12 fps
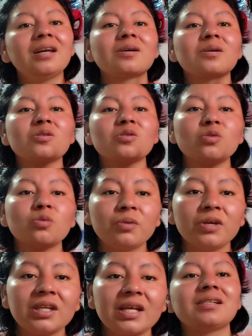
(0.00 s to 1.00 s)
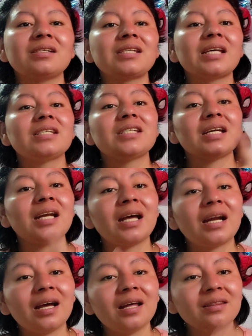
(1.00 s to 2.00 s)
su vida se
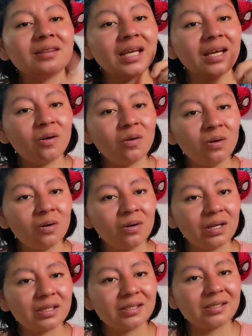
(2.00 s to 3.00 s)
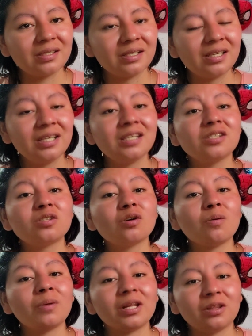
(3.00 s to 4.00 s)
llenará de colores y
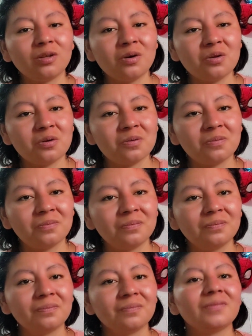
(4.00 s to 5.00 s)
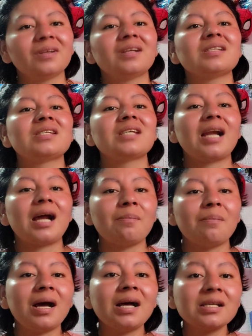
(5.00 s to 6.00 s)
sobre todo será
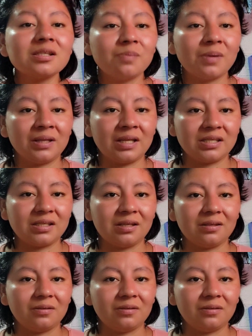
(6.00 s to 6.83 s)
más bendecido.